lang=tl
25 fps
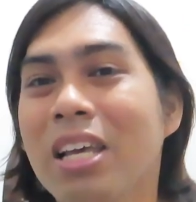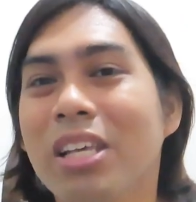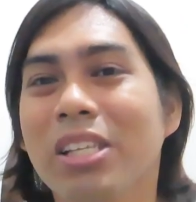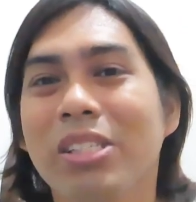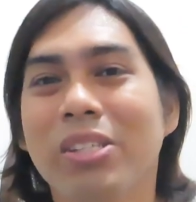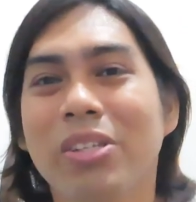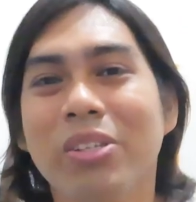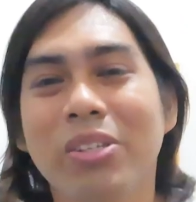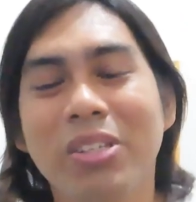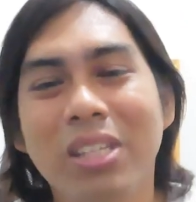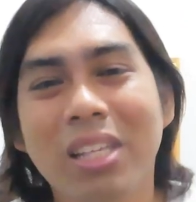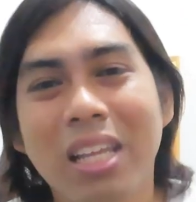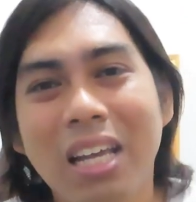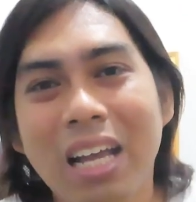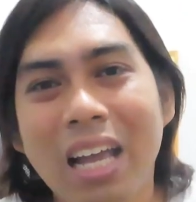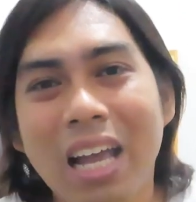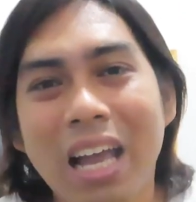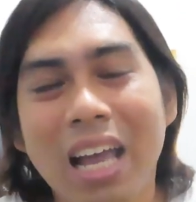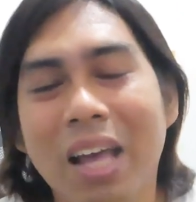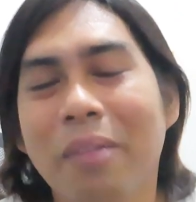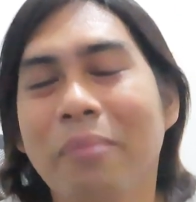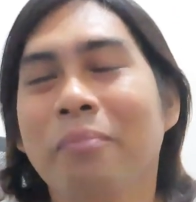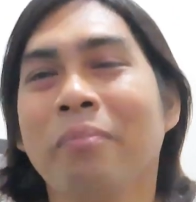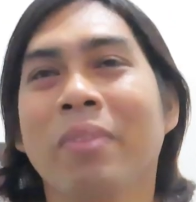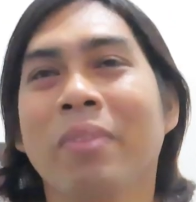So yun na nga,
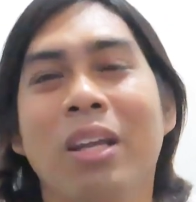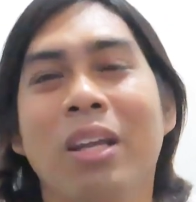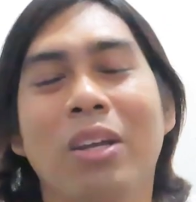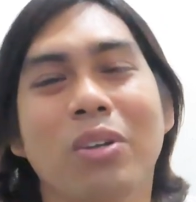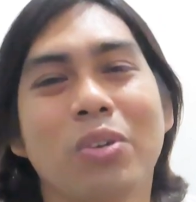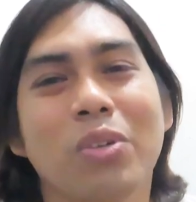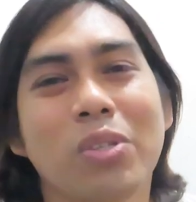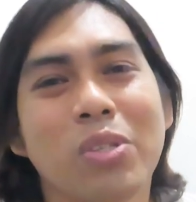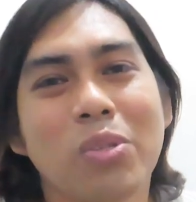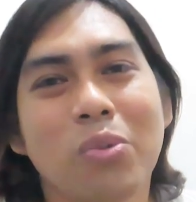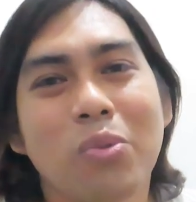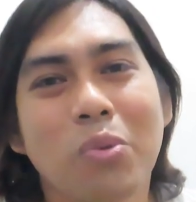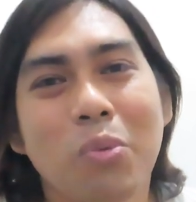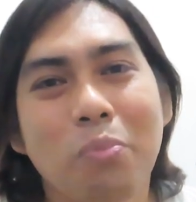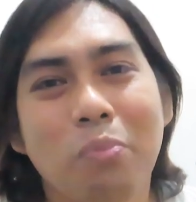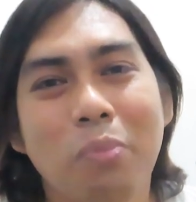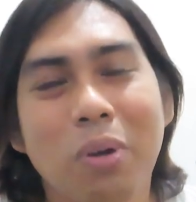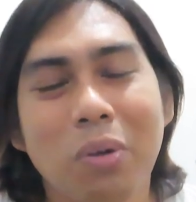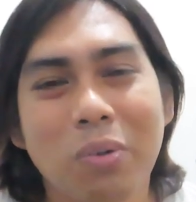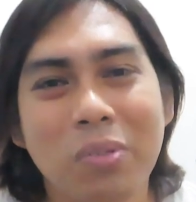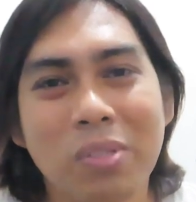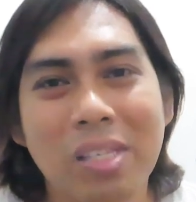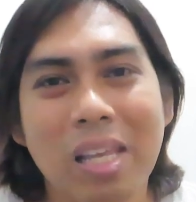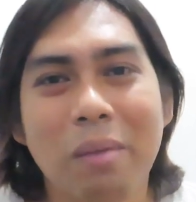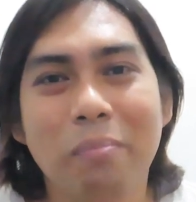gusto kong
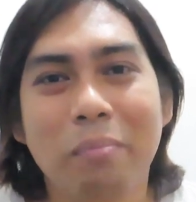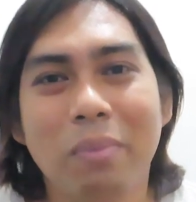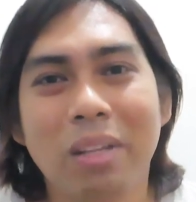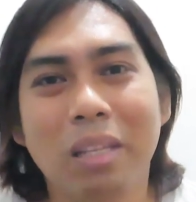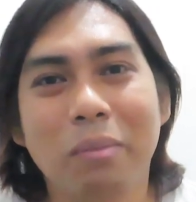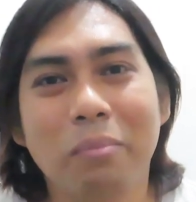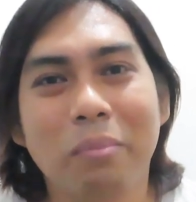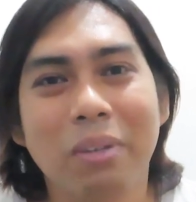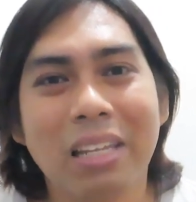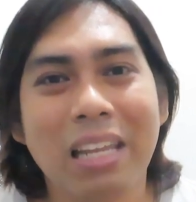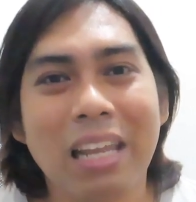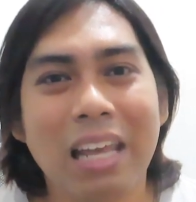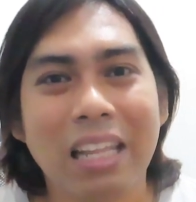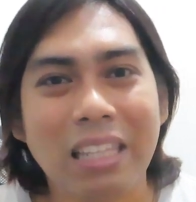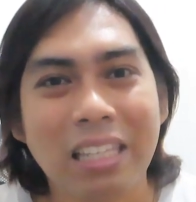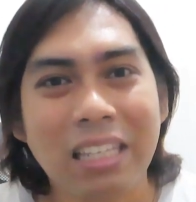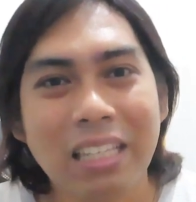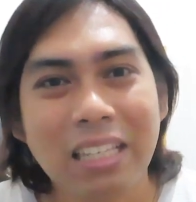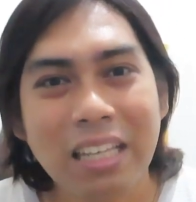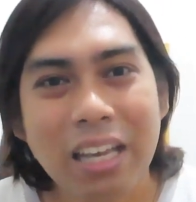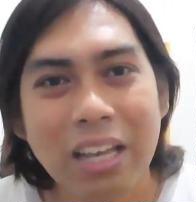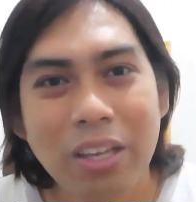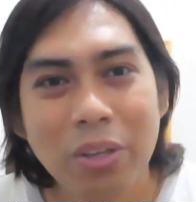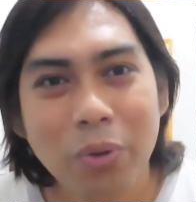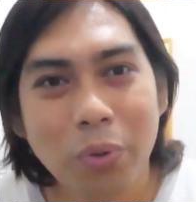pag-usapan naman
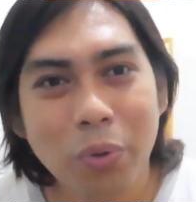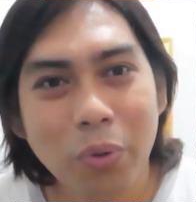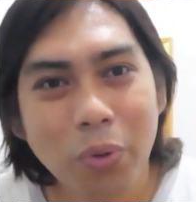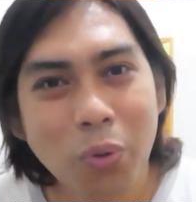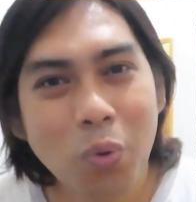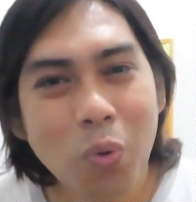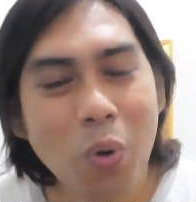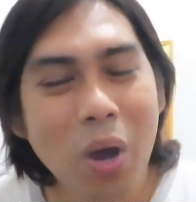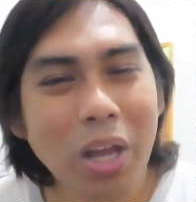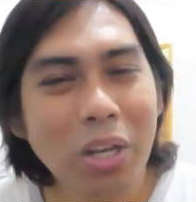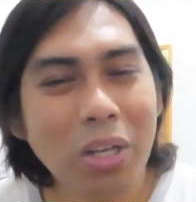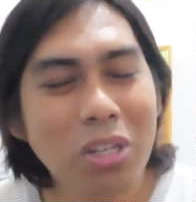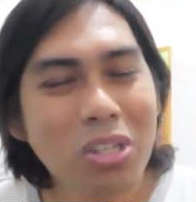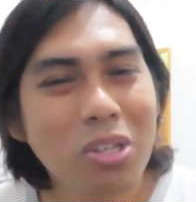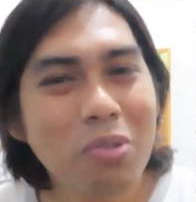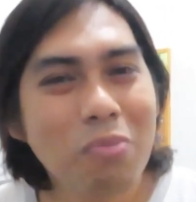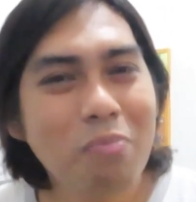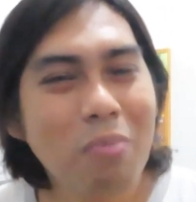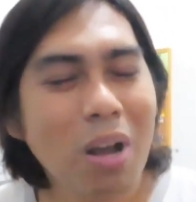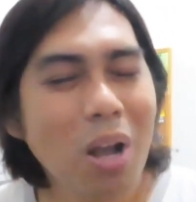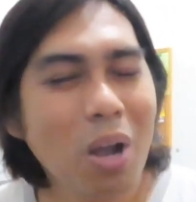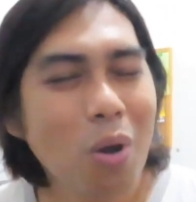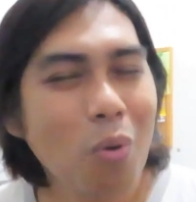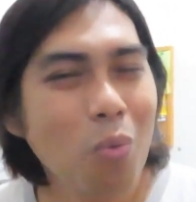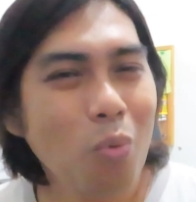natin ngayon kung ano yung
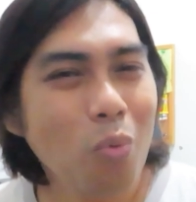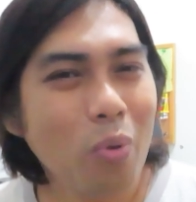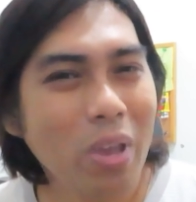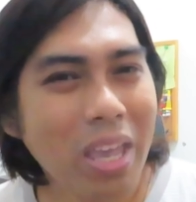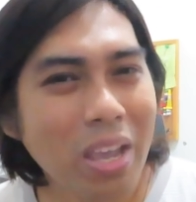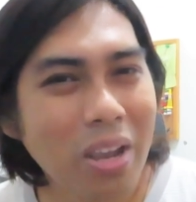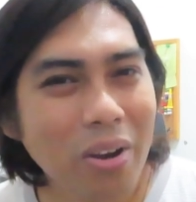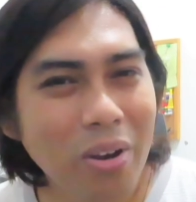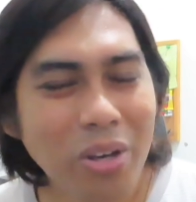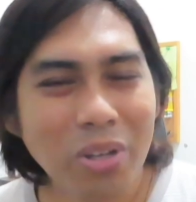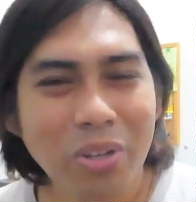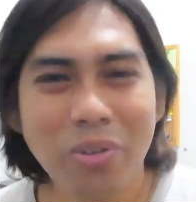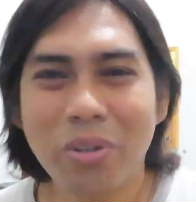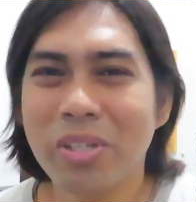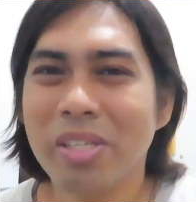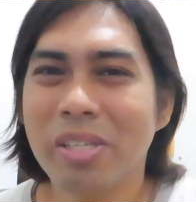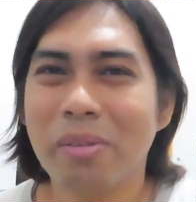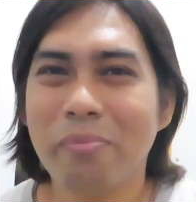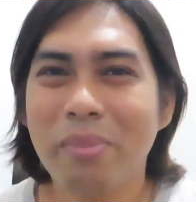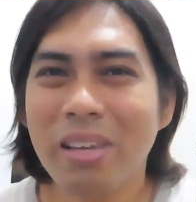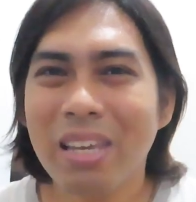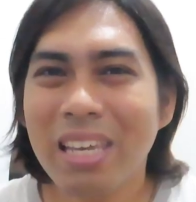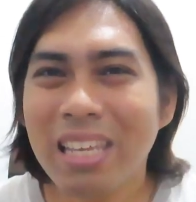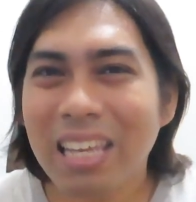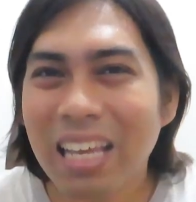mga weird or
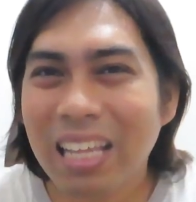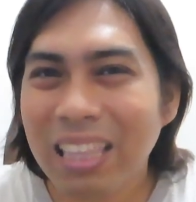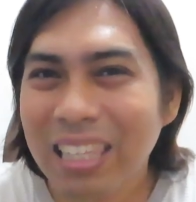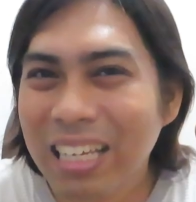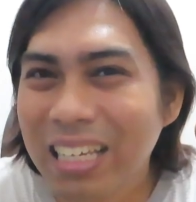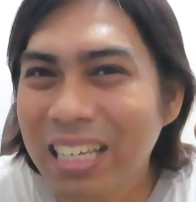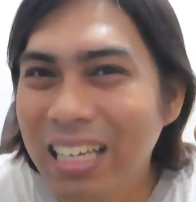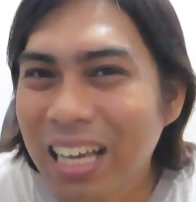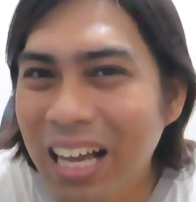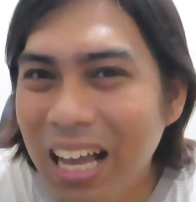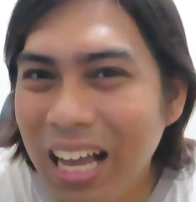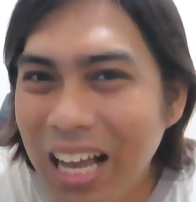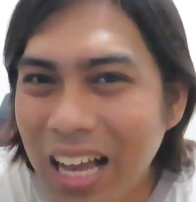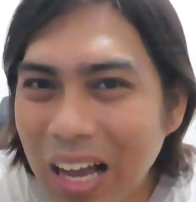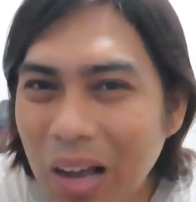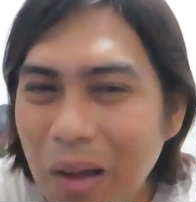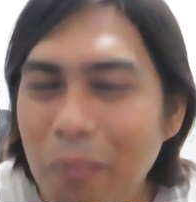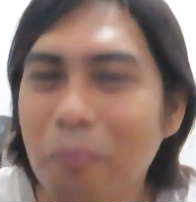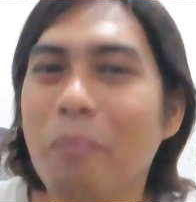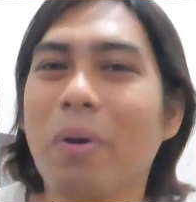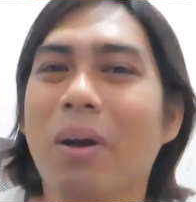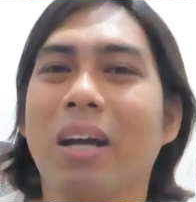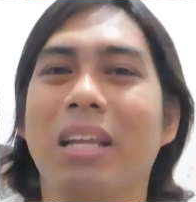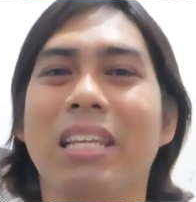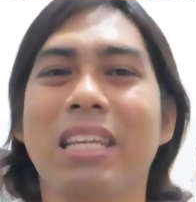sabihin nating
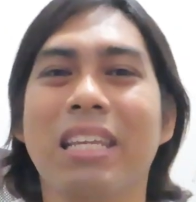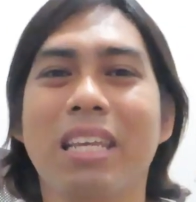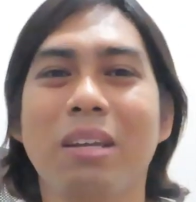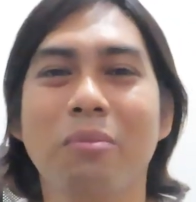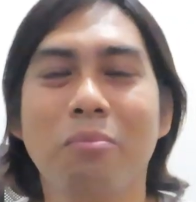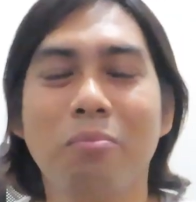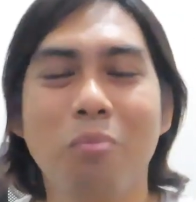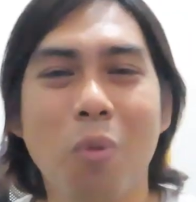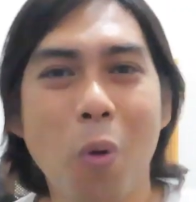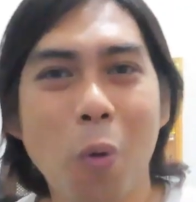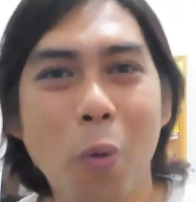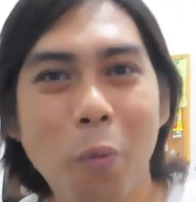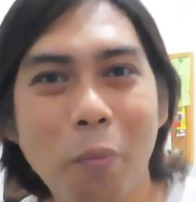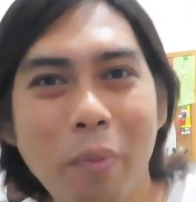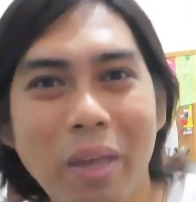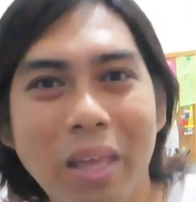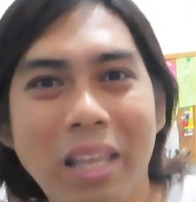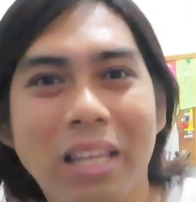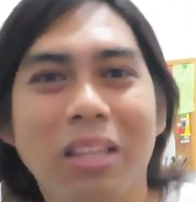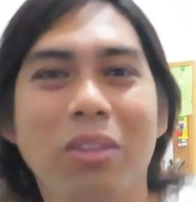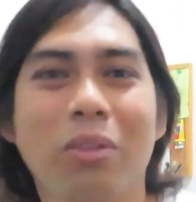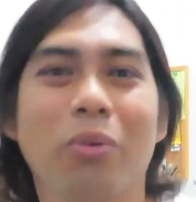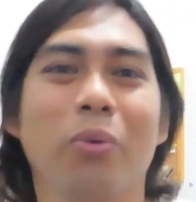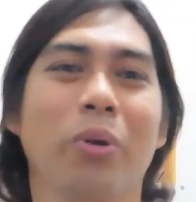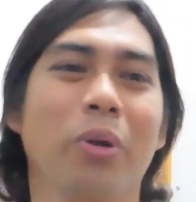nakakapraning
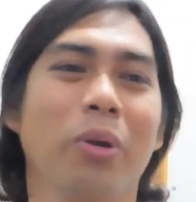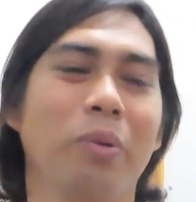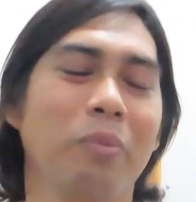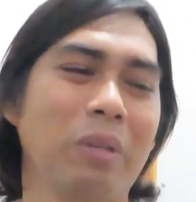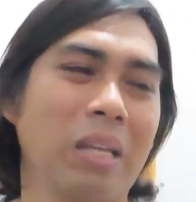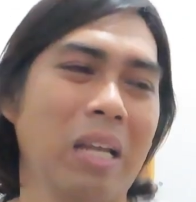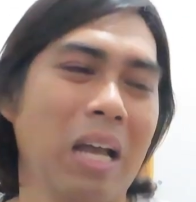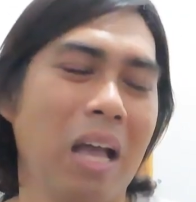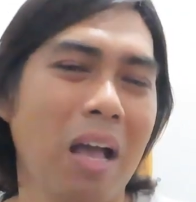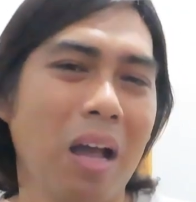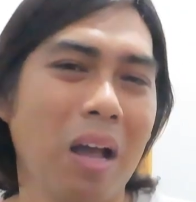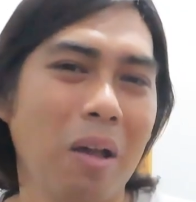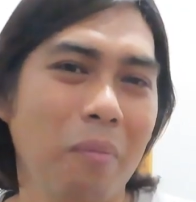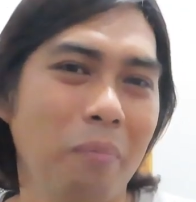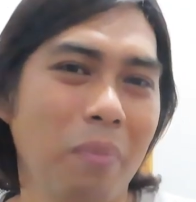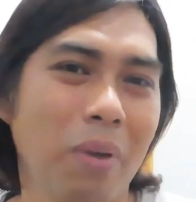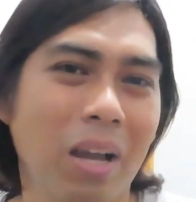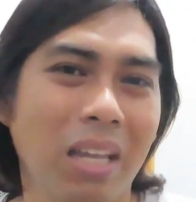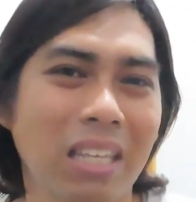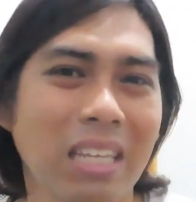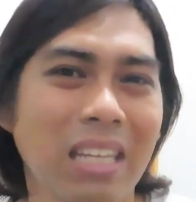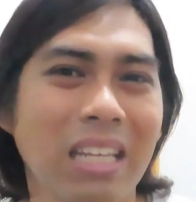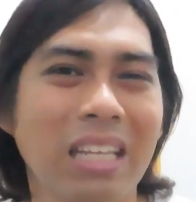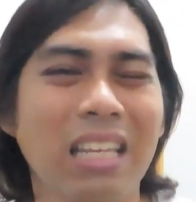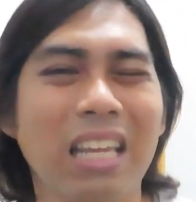moment or
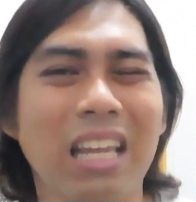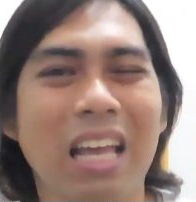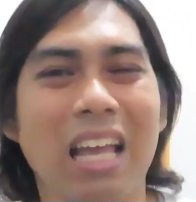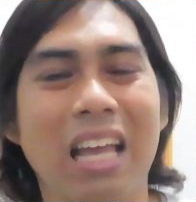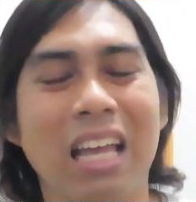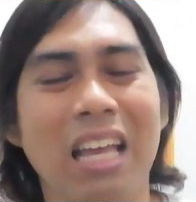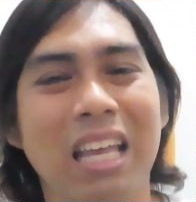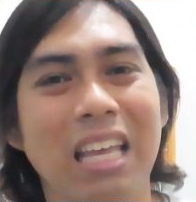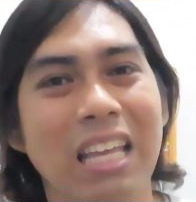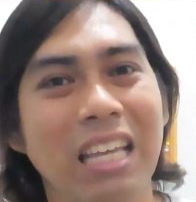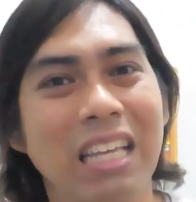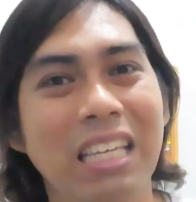nakakapraning na